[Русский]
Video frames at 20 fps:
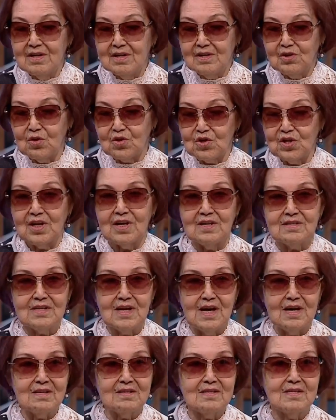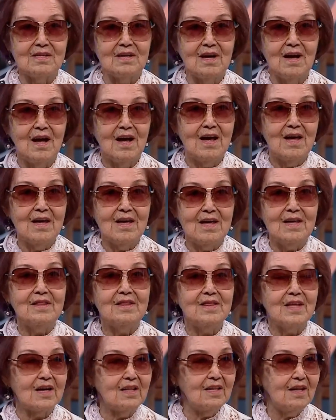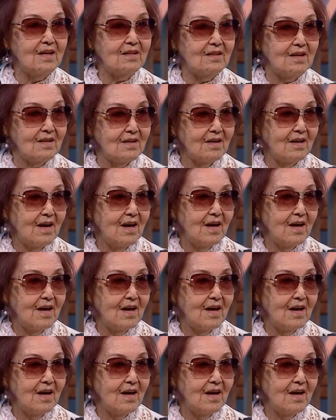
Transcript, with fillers: то, что касается интернета.